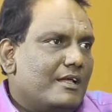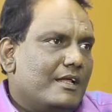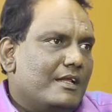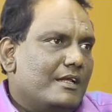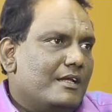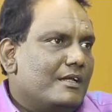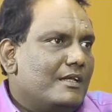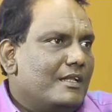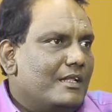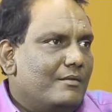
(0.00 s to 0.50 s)

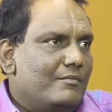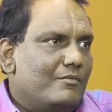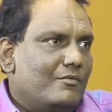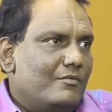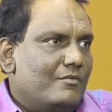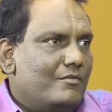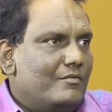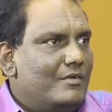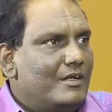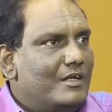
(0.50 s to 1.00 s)
ఆయన
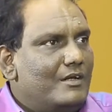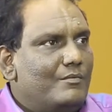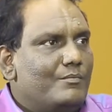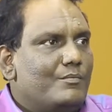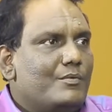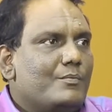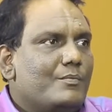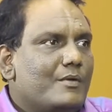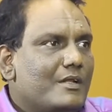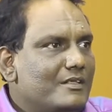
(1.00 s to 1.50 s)
టీము నేను
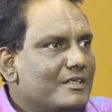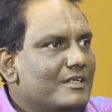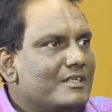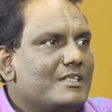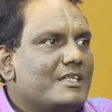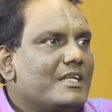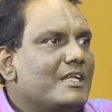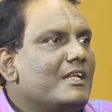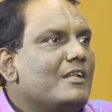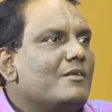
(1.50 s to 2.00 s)
ఇప్పుడు
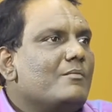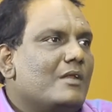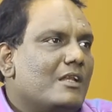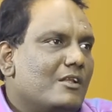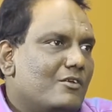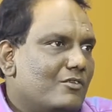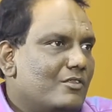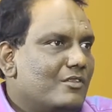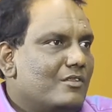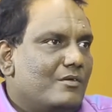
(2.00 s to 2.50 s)
ప్రజెంట్ చేయలేను
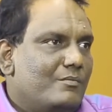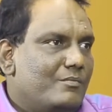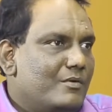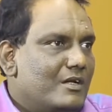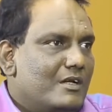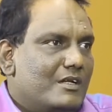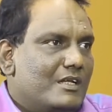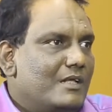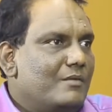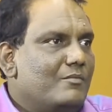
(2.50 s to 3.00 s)
మళ్ళీ కొంత
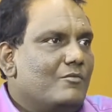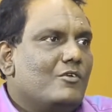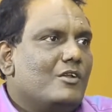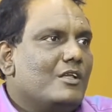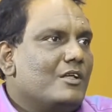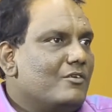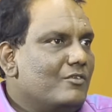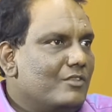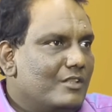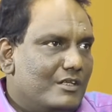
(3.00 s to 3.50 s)
ఇప్పుడు నా టీం
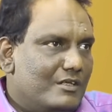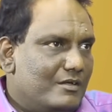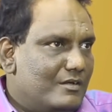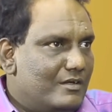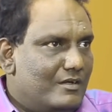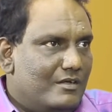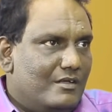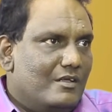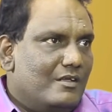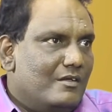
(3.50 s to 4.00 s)
కూడా ఇంకొద్దిగా
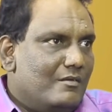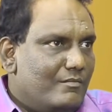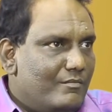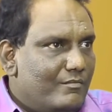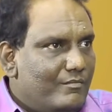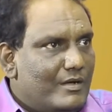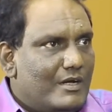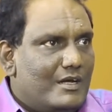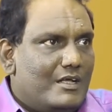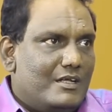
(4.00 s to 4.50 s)

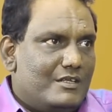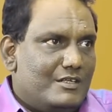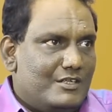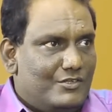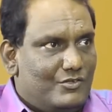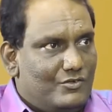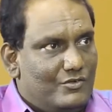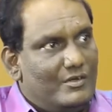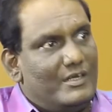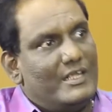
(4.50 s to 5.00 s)
బలంగా
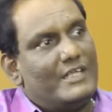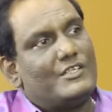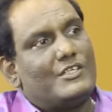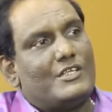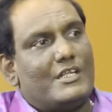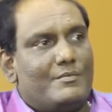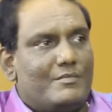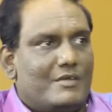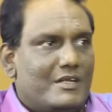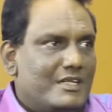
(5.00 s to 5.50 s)
చేసుకొని
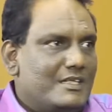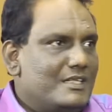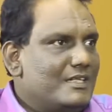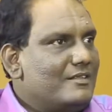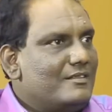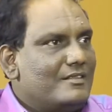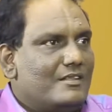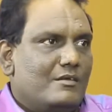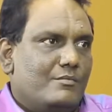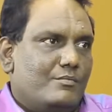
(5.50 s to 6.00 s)
నెక్స్ట్ టైం ట్రై
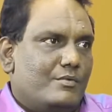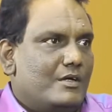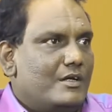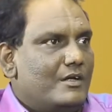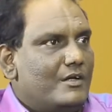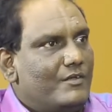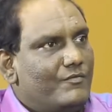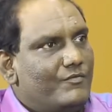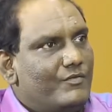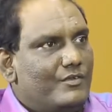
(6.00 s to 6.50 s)
చేస్తాను ఇప్పుడు
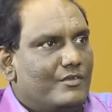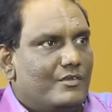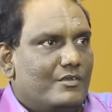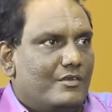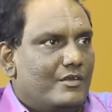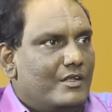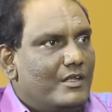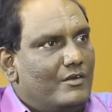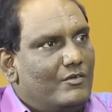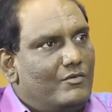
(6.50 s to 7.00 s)
నేను డిఫ్యూ
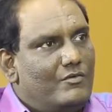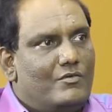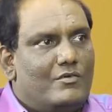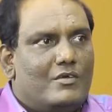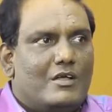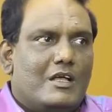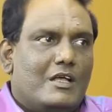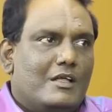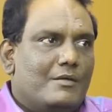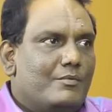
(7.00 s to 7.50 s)
నేను
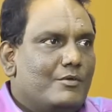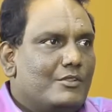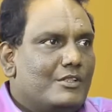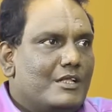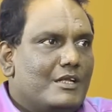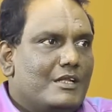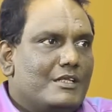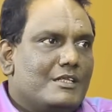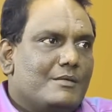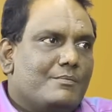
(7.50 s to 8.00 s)

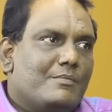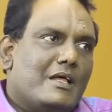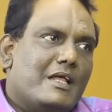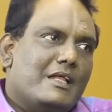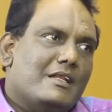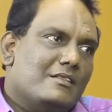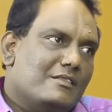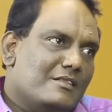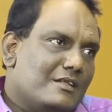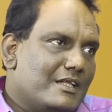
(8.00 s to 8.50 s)
ఆగిపోతానని చెప్పి
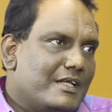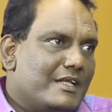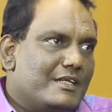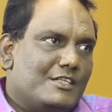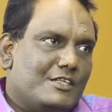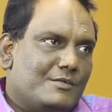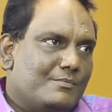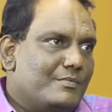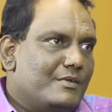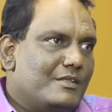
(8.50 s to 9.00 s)
ఆయన ఎంత
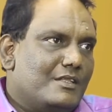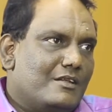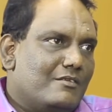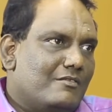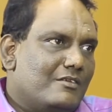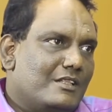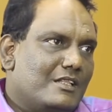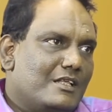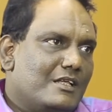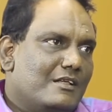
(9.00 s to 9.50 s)
ఆయన చెప్పిన
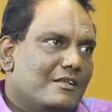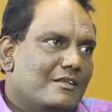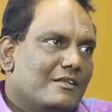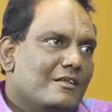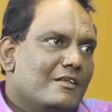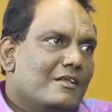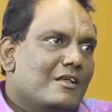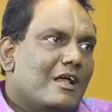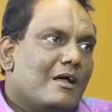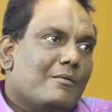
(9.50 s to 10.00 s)
తర్వాత
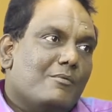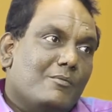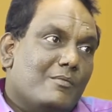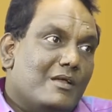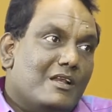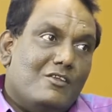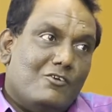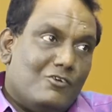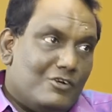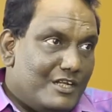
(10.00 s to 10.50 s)
అప్పుడు
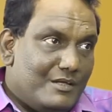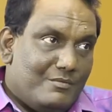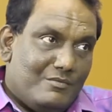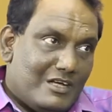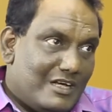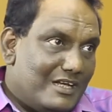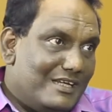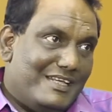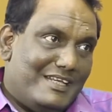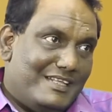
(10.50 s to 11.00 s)
మళ్ళీ ఒక టీం
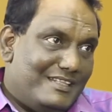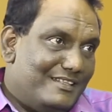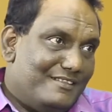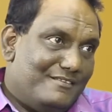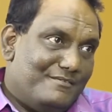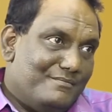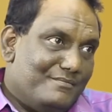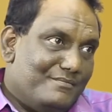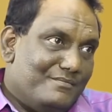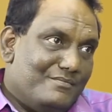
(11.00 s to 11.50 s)
ఖాళీ అయింది
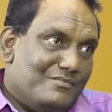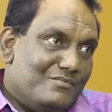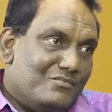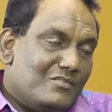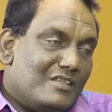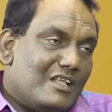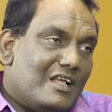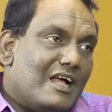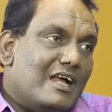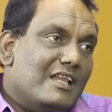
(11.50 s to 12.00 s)

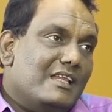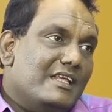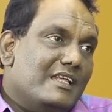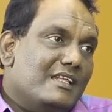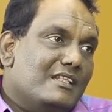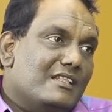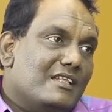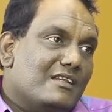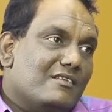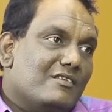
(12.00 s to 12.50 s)
ఖాళీ
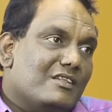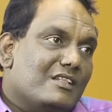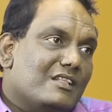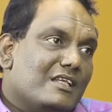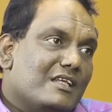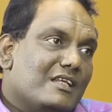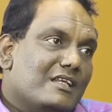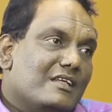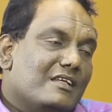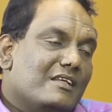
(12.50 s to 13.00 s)
అయిన తర్వాత